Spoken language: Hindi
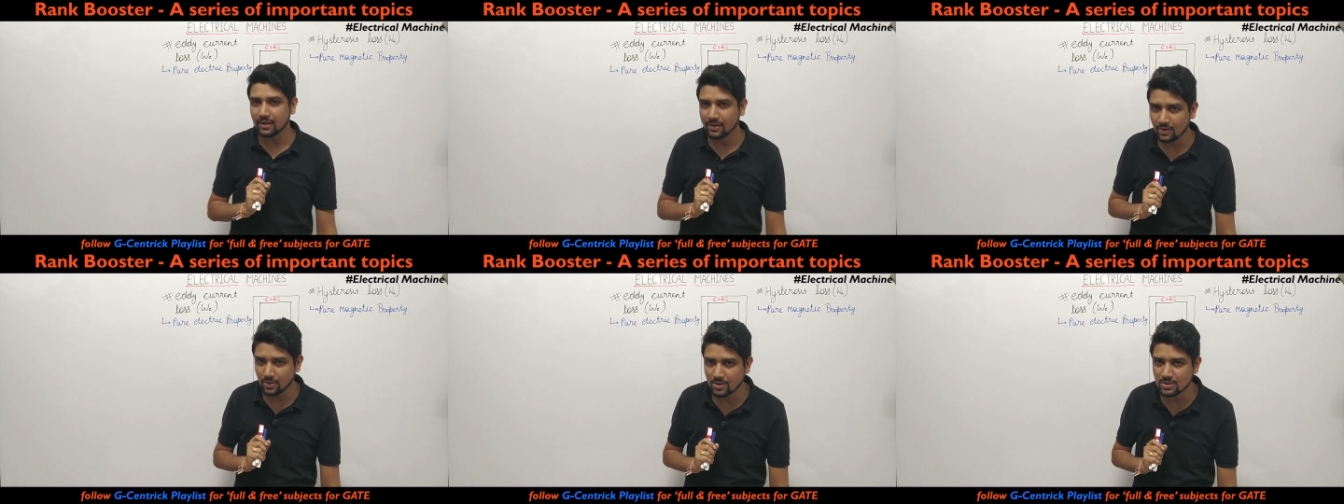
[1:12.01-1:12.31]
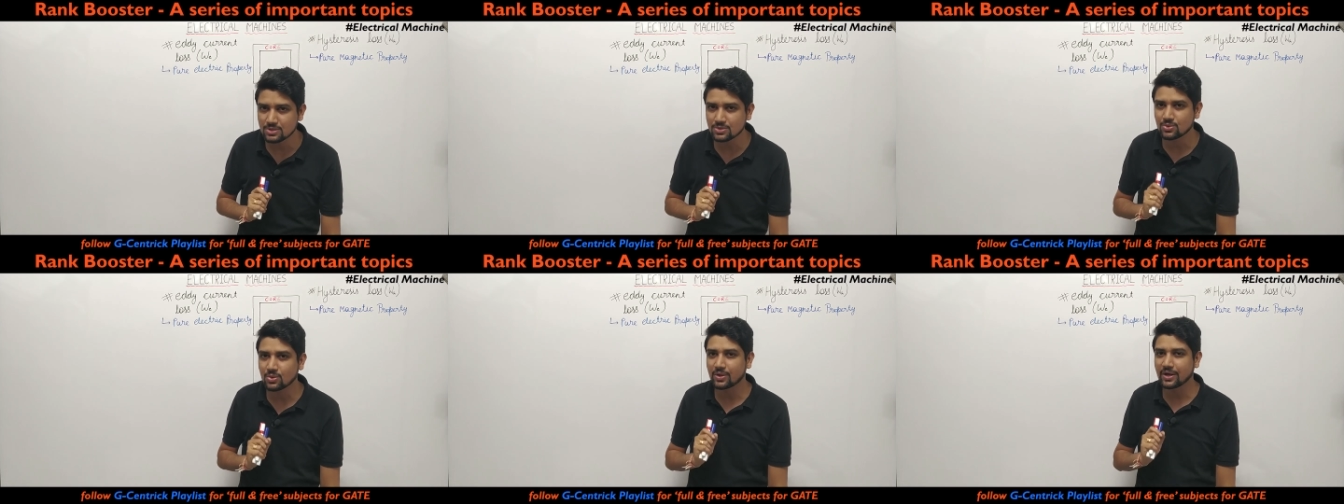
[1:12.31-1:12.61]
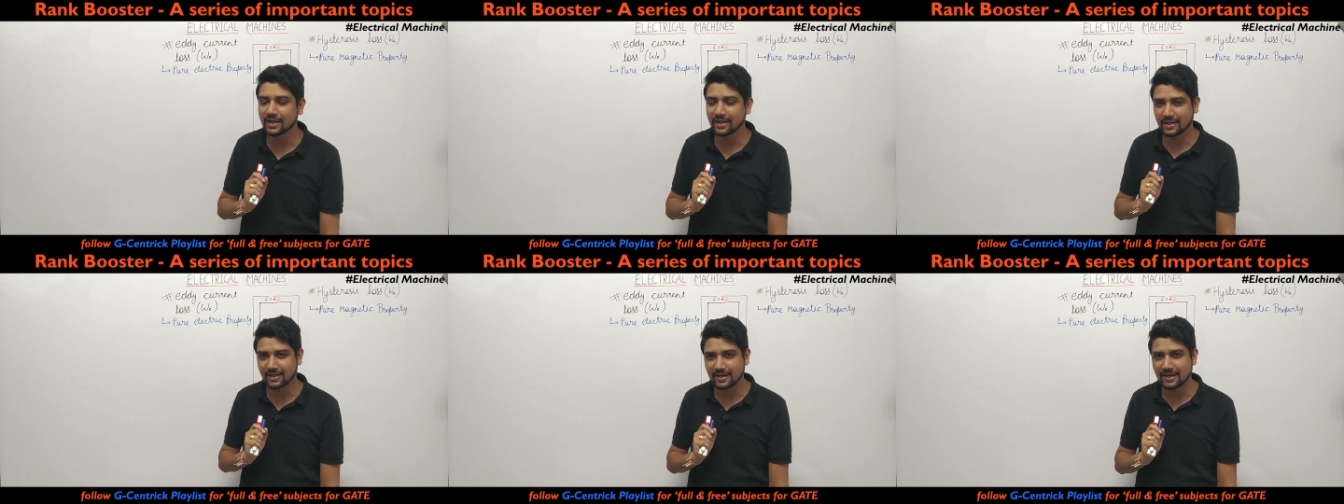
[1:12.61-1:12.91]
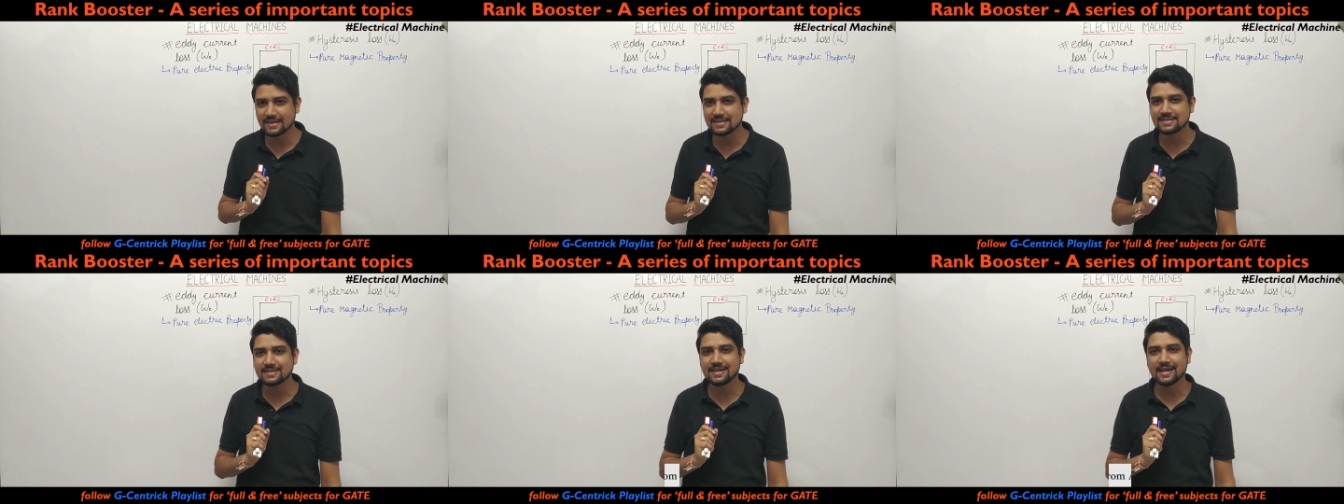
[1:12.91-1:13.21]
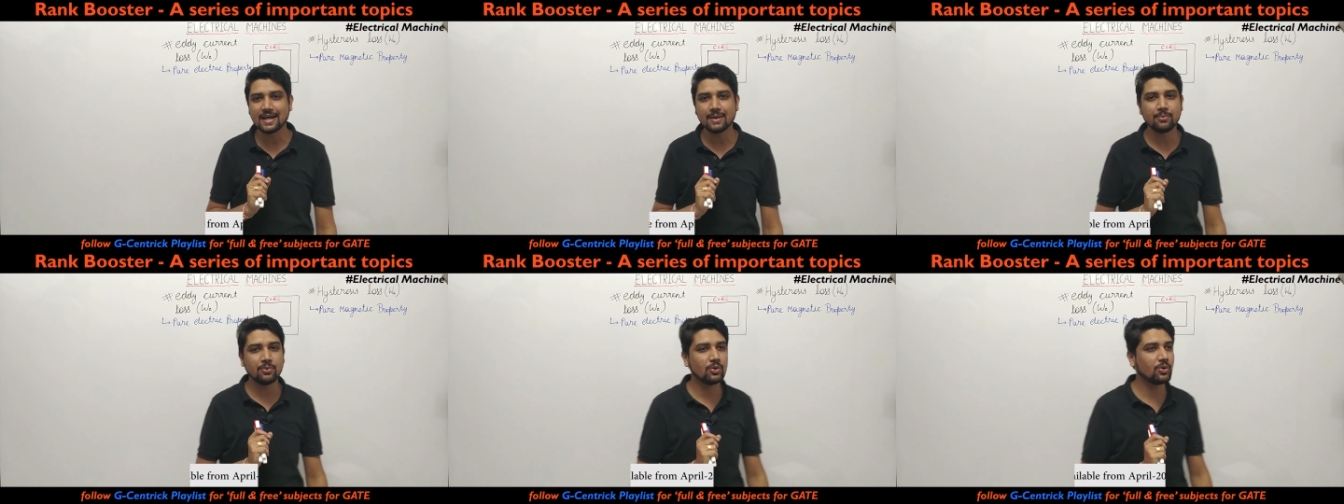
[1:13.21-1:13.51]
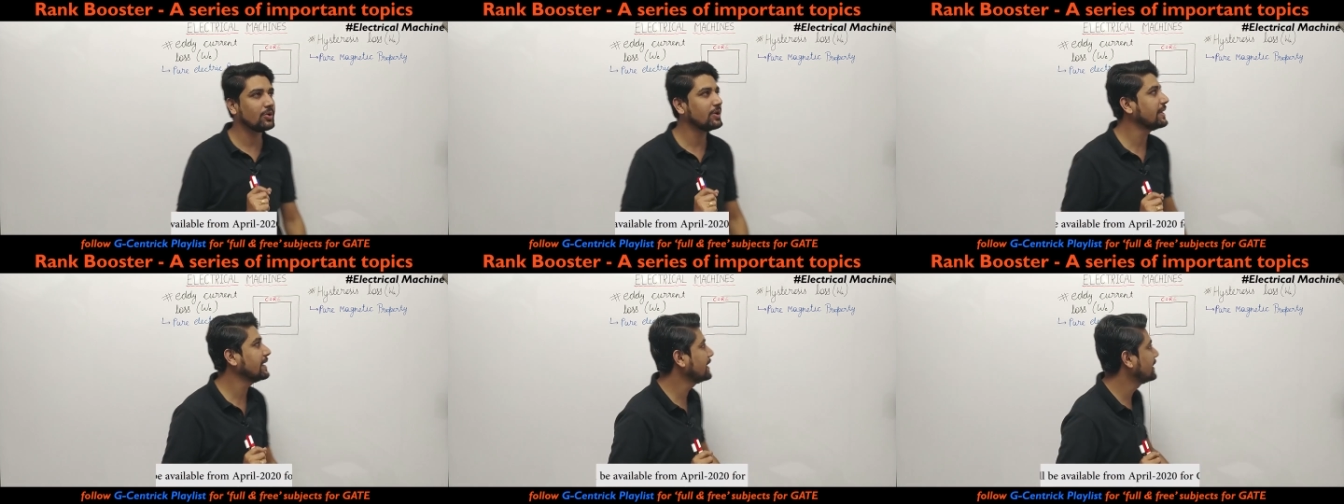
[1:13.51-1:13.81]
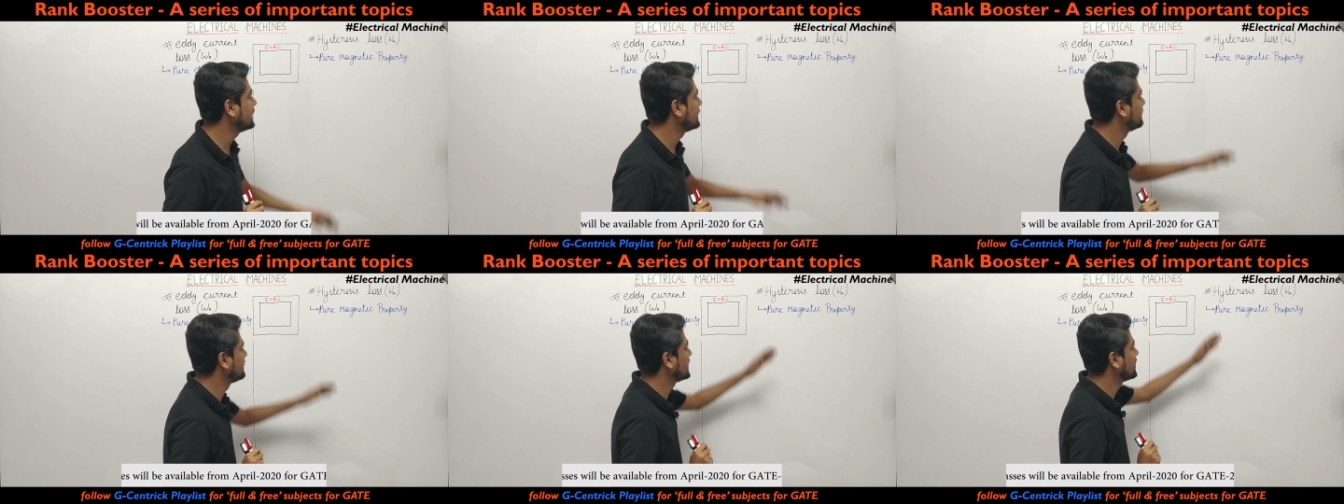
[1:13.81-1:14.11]
लॉस को कैटेगराइज किया हम लोगों ने
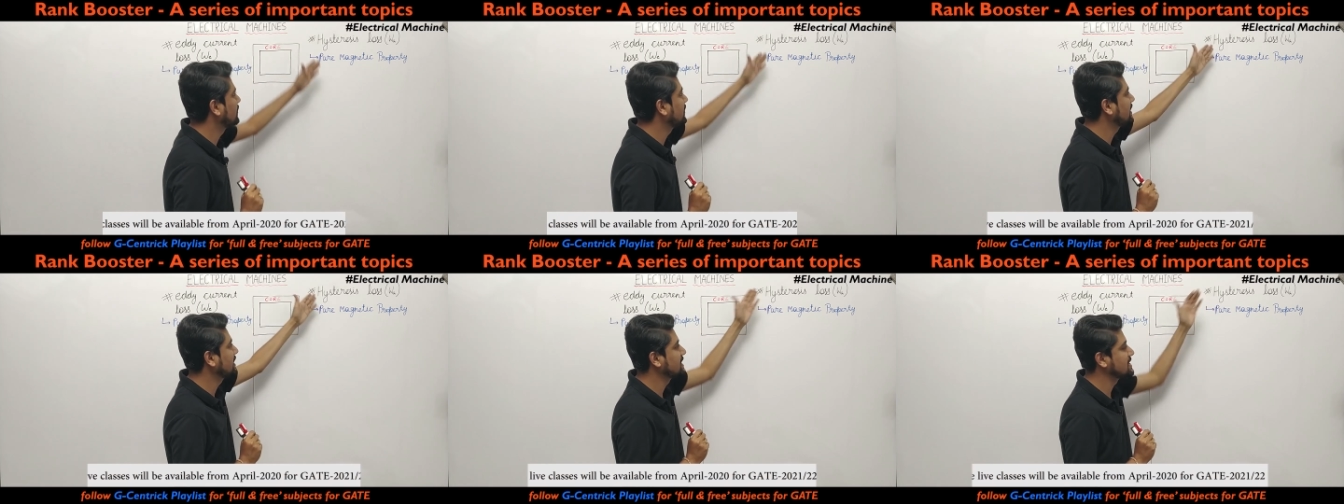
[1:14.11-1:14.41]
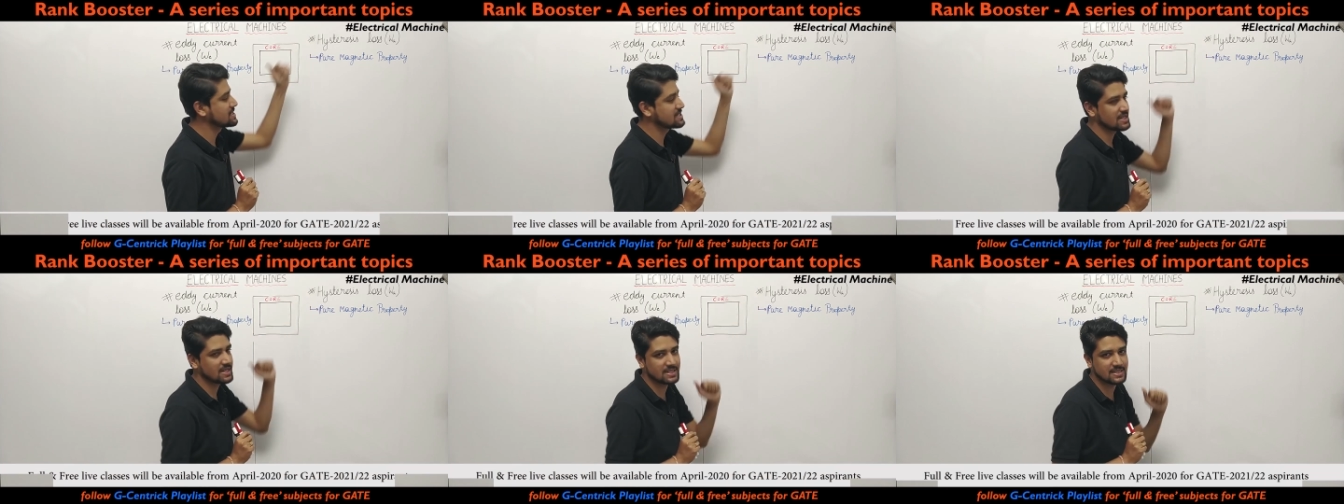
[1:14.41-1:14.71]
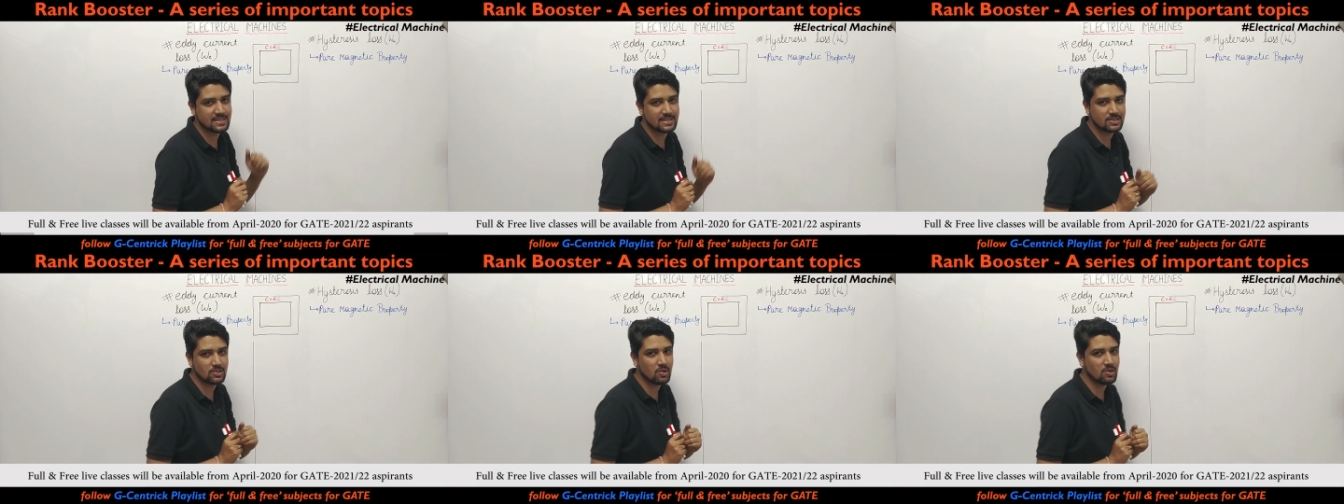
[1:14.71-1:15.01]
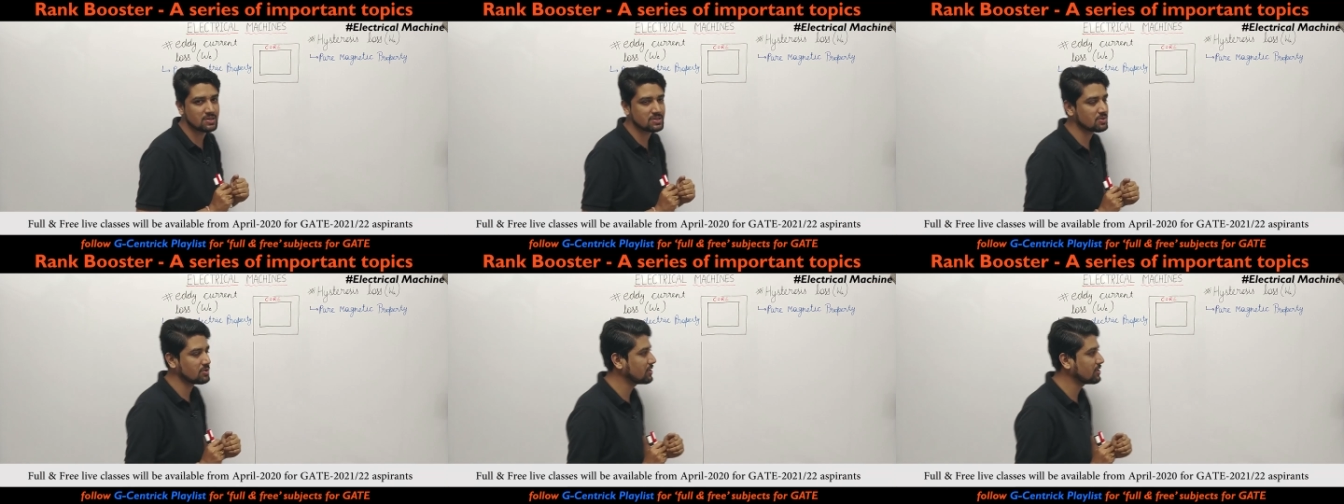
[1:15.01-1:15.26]
नंबर वन हिस्टेरिस लॉस